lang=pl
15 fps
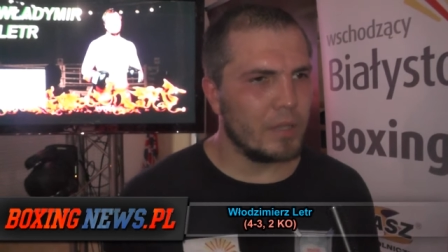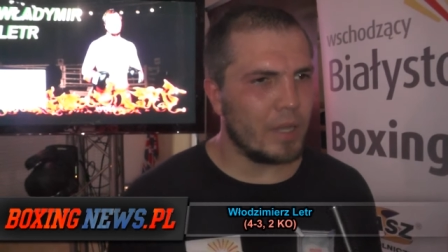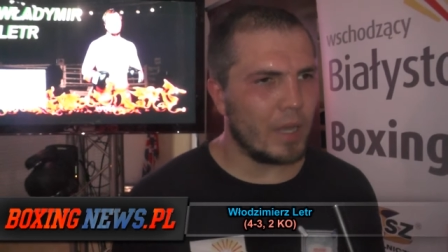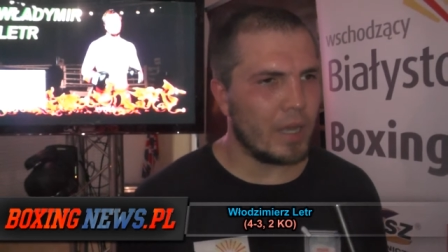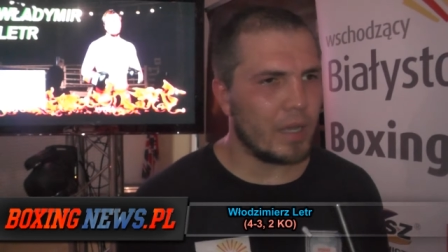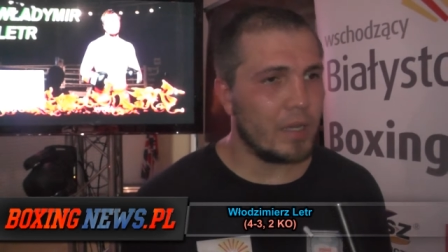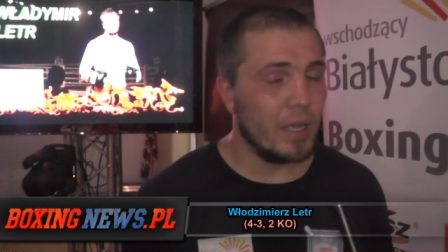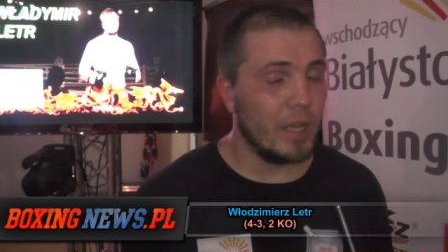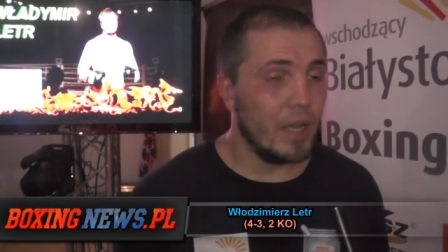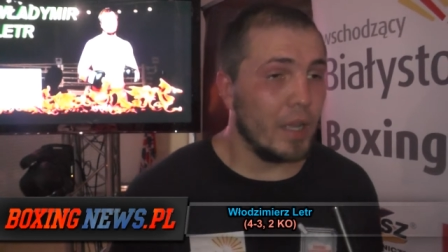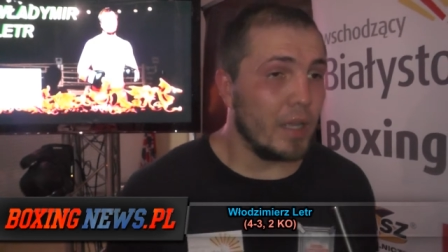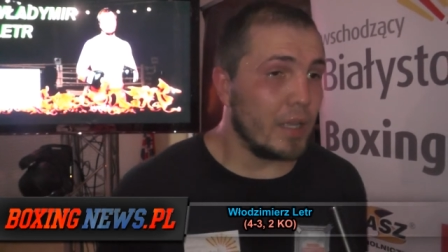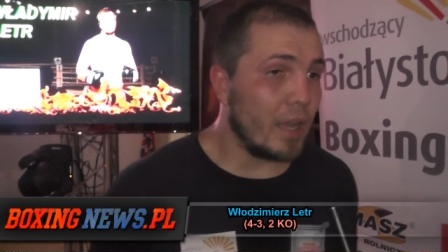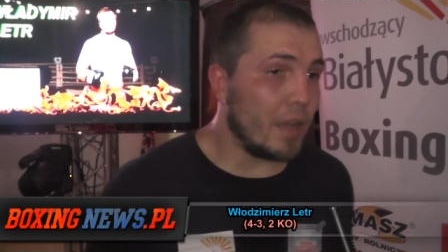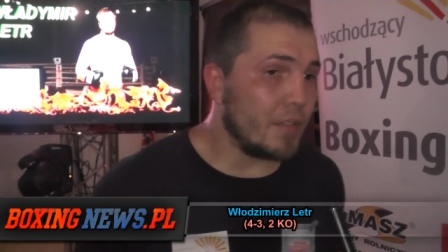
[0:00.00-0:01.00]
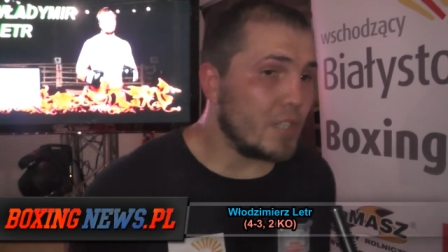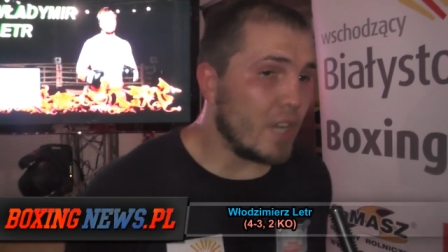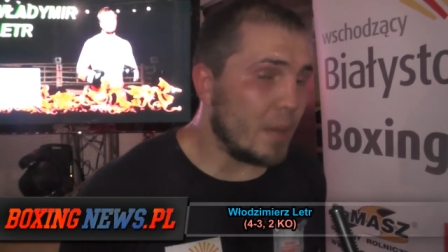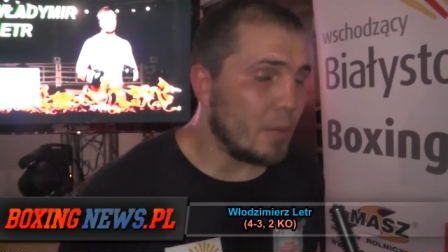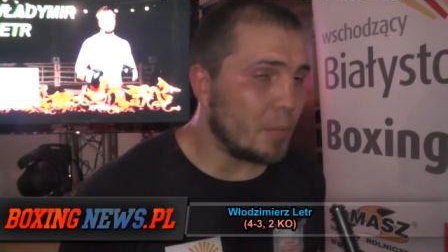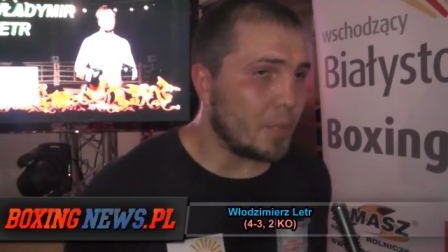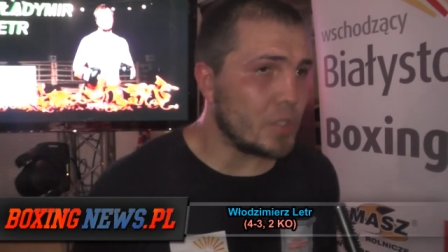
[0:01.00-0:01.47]
Tak, ja
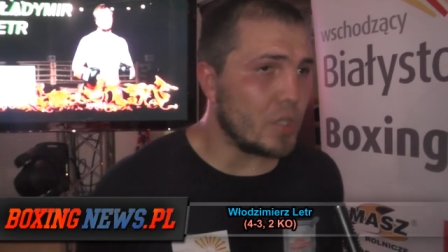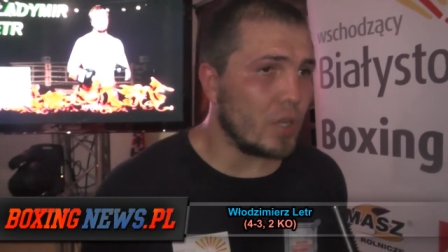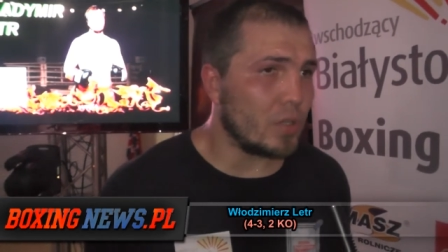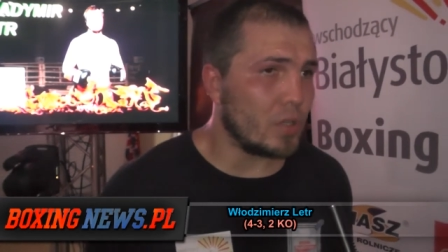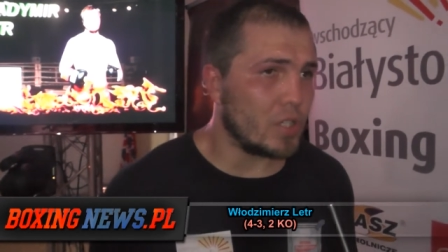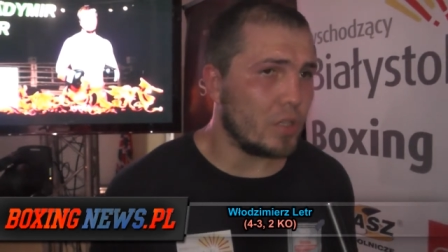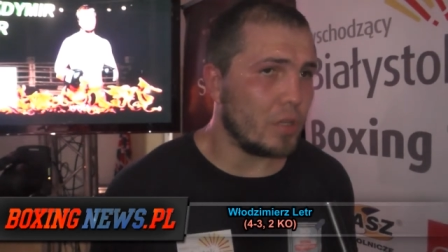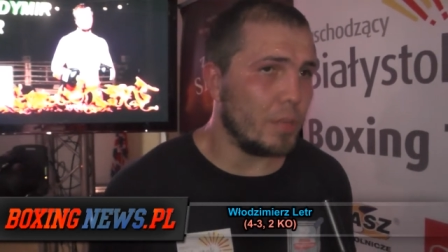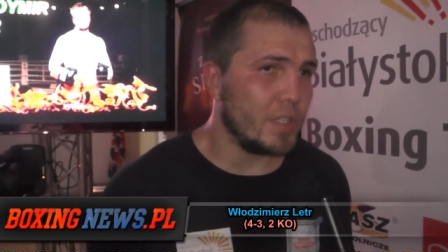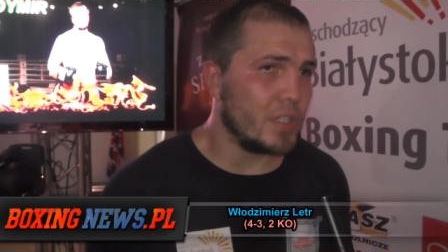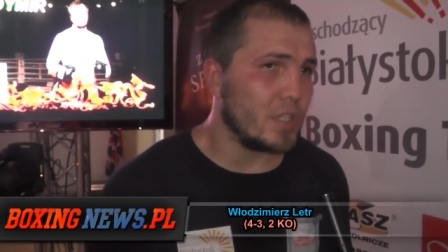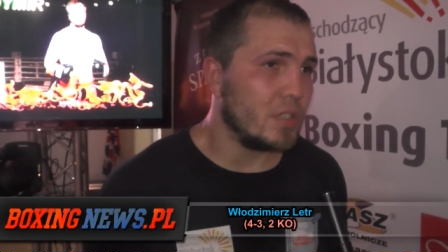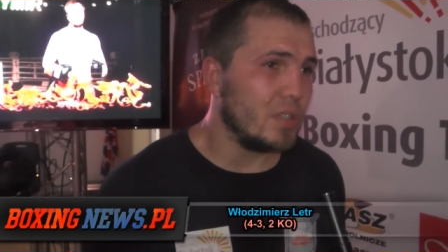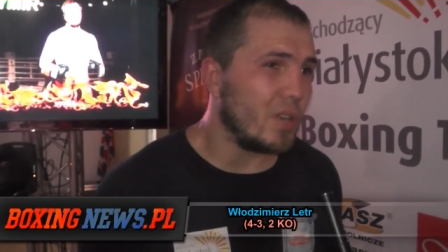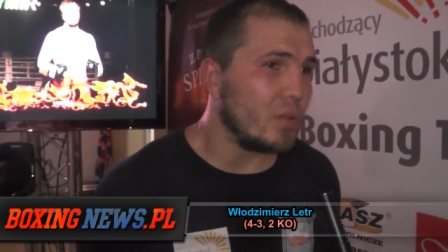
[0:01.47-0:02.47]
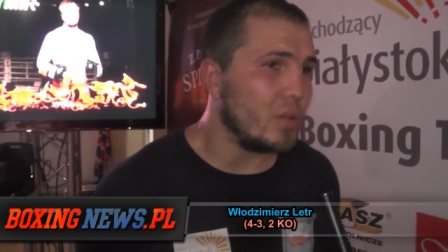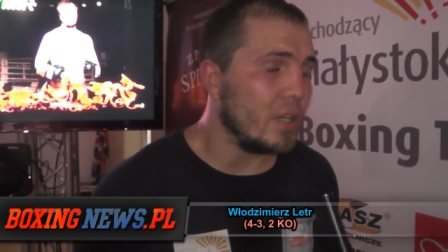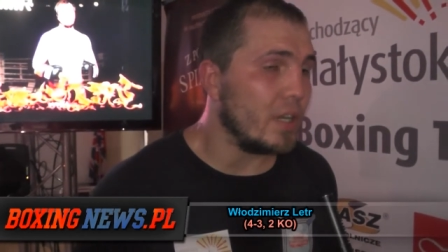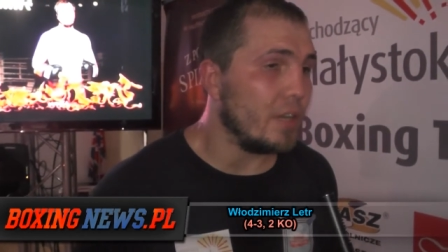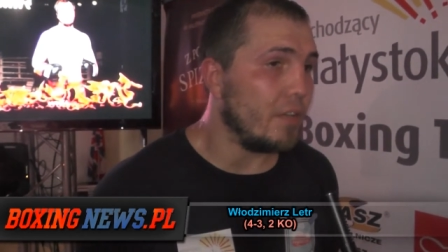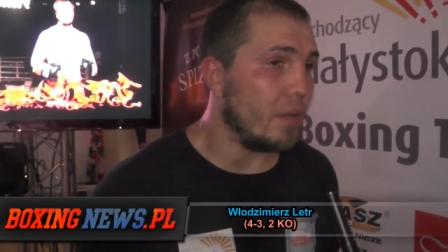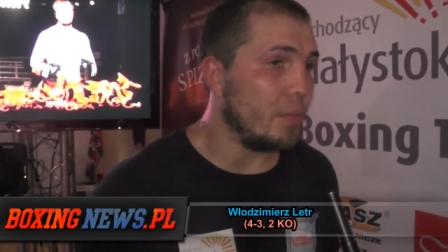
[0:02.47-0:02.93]
widziałem od początku, że to będzie
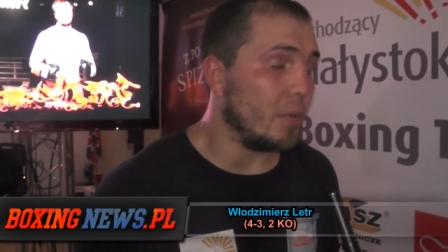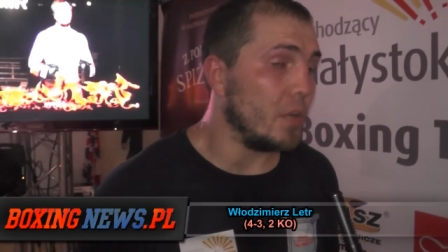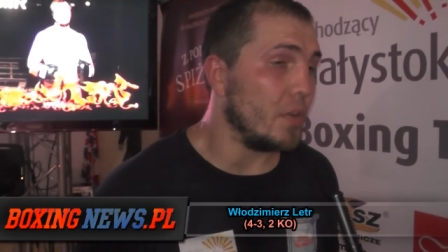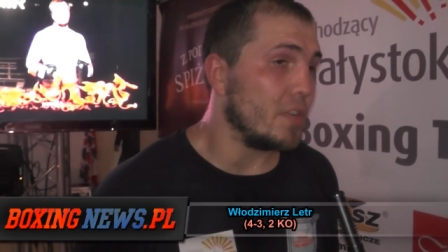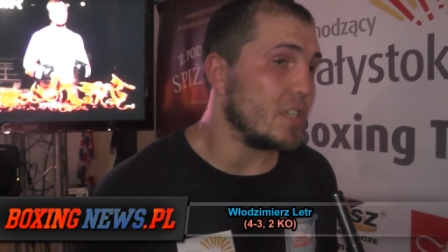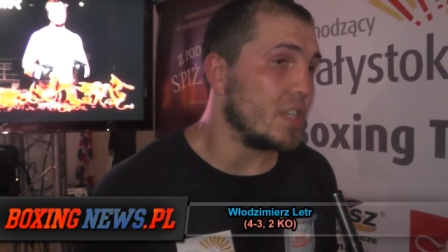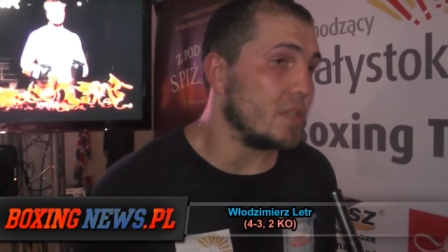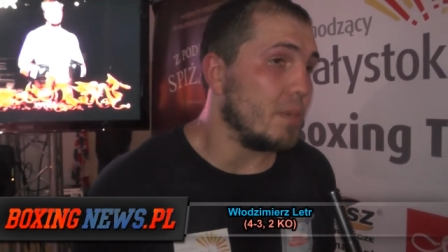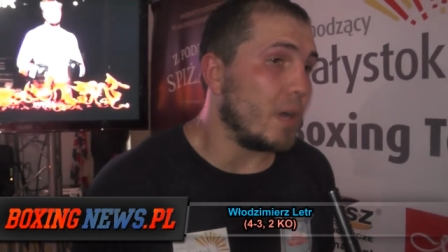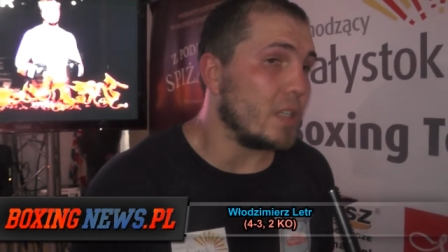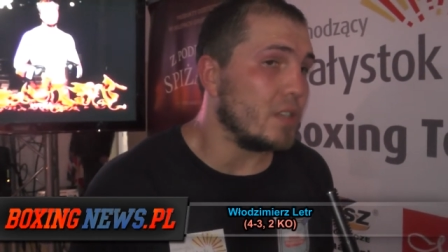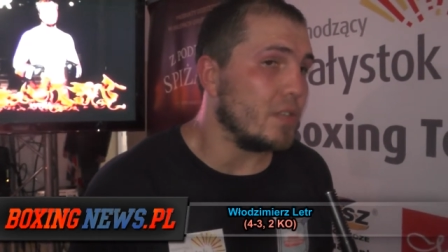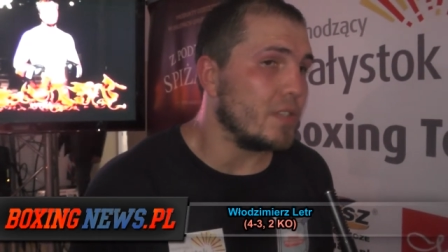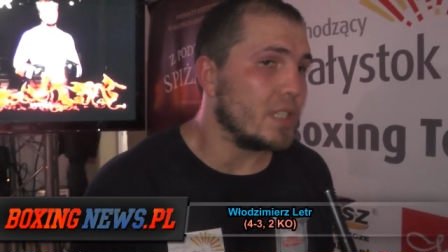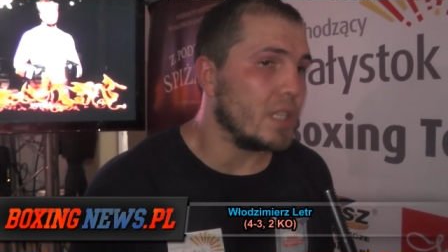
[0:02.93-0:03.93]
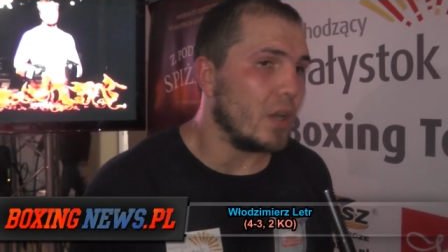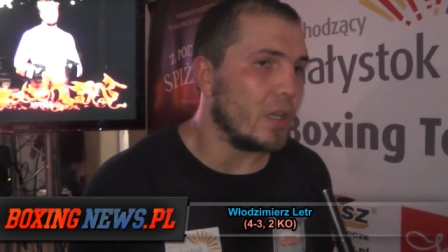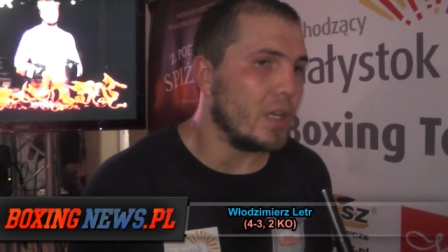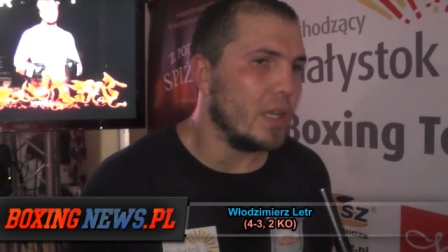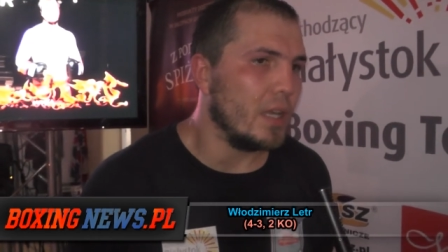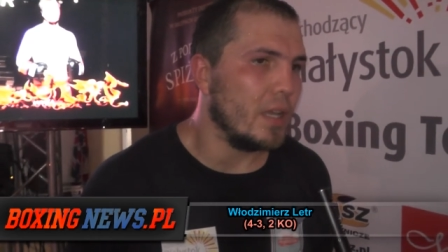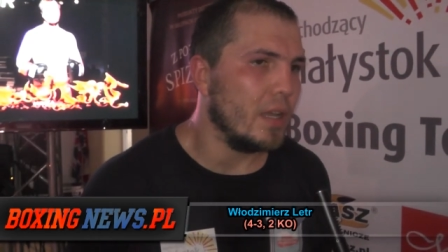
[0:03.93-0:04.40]
trudny rywal, ponieważ jest bardzo
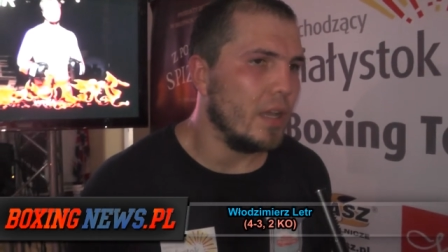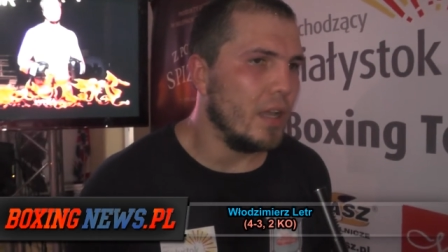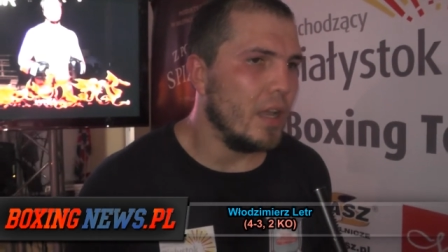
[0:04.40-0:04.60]
wysoki.